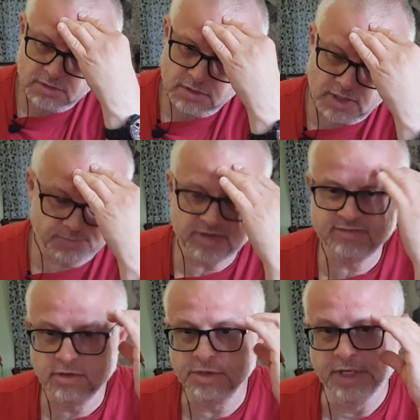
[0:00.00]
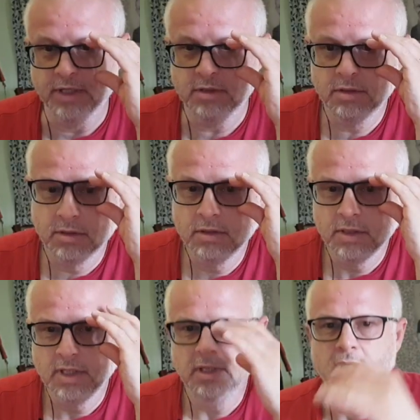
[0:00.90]
na pewno nie.
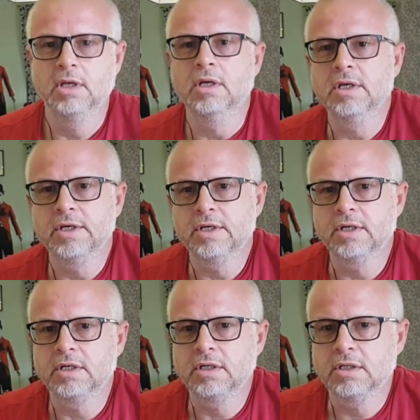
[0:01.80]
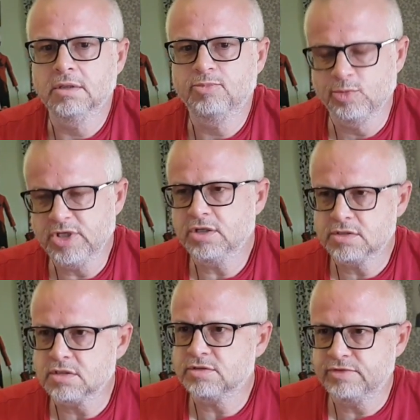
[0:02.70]
E,
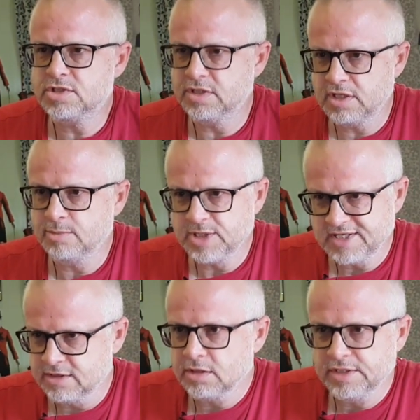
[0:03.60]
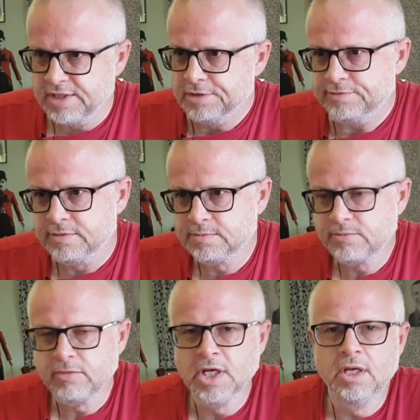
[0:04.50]
pomijając oczywiście te apele do hejterów.
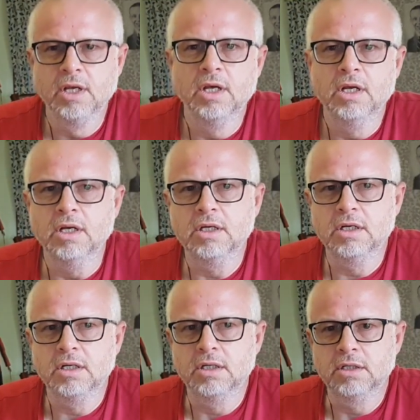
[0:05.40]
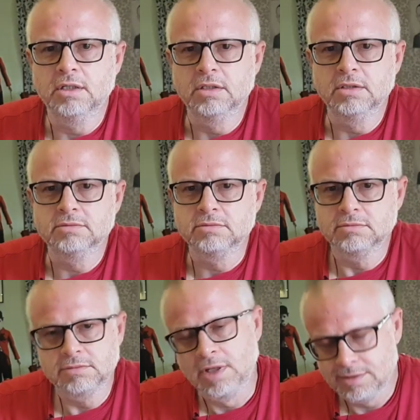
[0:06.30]
E,
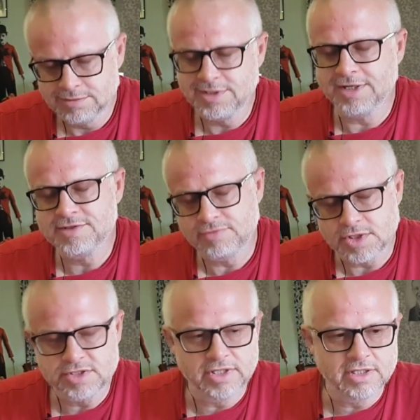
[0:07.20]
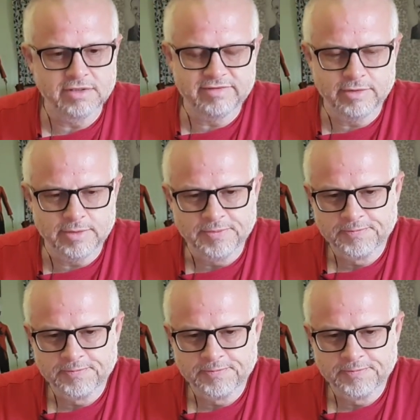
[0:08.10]
teraz właśnie nagrywałem